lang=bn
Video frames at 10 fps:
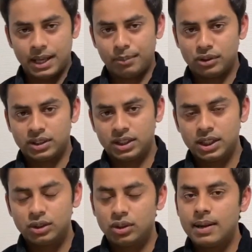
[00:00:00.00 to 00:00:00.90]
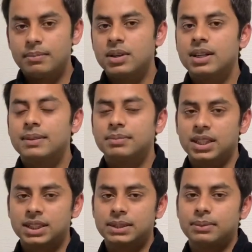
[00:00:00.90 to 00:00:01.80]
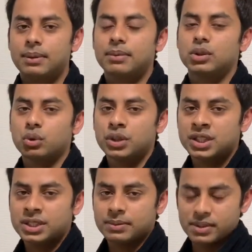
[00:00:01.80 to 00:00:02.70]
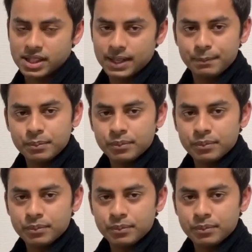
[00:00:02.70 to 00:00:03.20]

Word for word: এবং তৃতীয় নাম্বারে আপনি আসতে পারবেন ট্যুরিস্ট ভিসায়